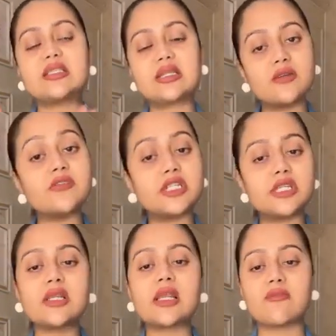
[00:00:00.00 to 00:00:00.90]
বার্থডে
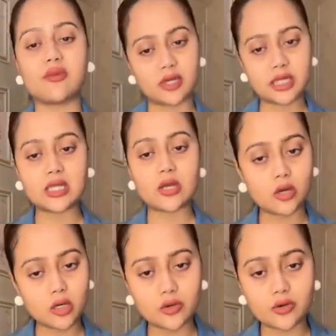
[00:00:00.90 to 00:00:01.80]
সেলিব্রেশনের লাইভ আমাকে
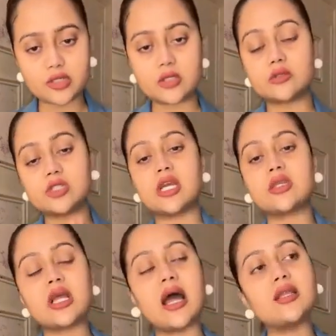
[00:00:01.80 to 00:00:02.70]
দিয়ে করানো হয়েছে তো
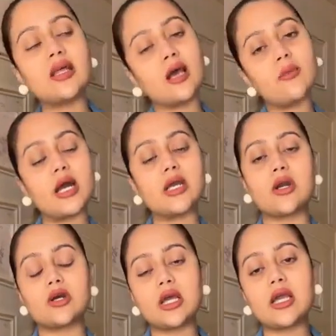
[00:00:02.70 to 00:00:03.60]
সে তারই
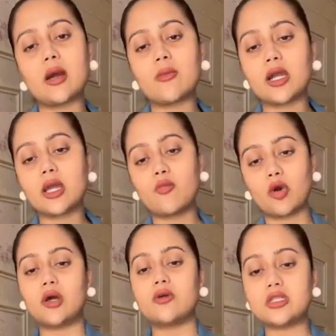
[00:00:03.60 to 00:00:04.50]
ধারাবাহিকতায় আমাকে
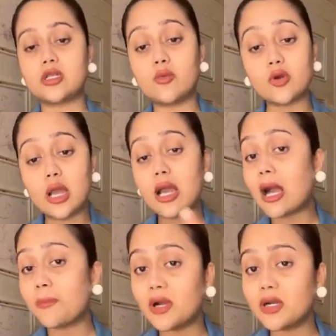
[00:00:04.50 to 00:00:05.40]
বলা হয়েছিল এবং
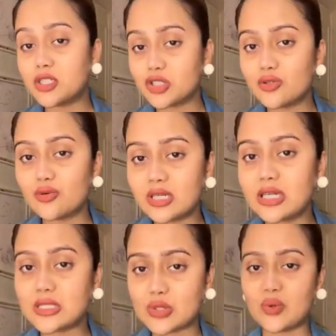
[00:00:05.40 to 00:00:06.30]
আপনারা নিশ্চয়ই
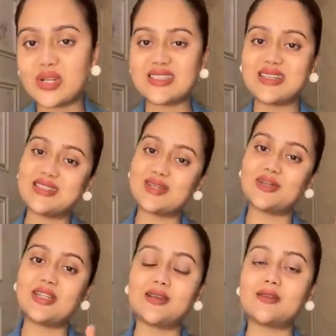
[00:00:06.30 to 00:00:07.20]
নোটিস করেছেন
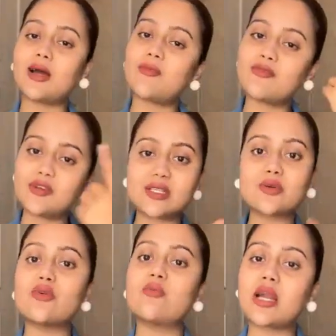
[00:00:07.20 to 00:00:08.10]
যে ওই দিন কিন্তু আমার
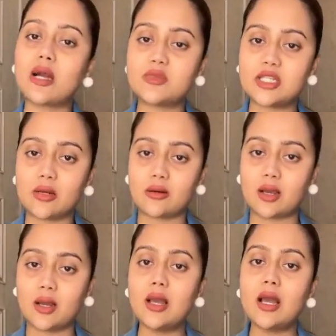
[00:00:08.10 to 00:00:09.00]
ফেসে কোনো মেকআপ ছিল
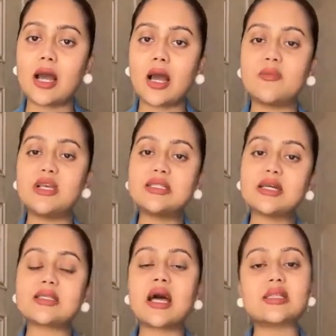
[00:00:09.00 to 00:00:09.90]
না আমি
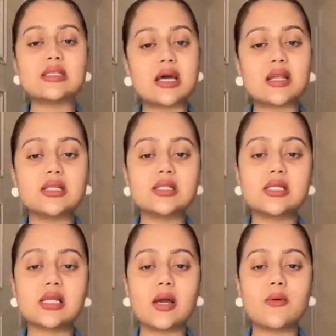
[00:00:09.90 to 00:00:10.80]
জাস্ট
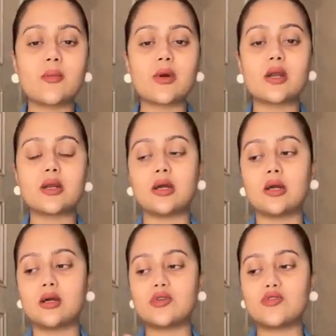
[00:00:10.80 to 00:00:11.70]
আনজারাতে ছিলাম আমার